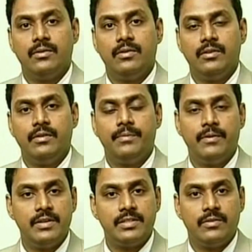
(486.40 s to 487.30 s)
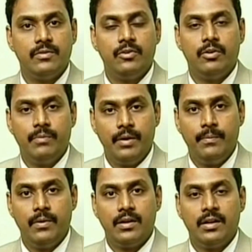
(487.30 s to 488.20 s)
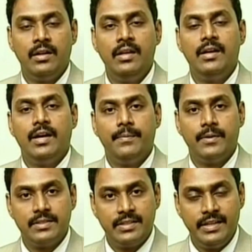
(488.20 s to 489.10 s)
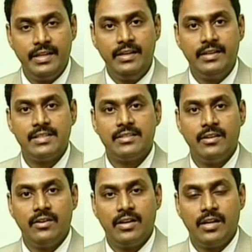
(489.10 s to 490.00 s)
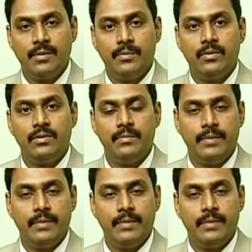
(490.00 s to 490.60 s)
ஸோ அந்த ப்ரிவென்ஷன் வந்து ரொம்ப இம்பார்ட்டன்ட் அப்புறம் ஸ்க்ரீனிங் டெஸ்ட் ரெகுலராக நம்ம வந்து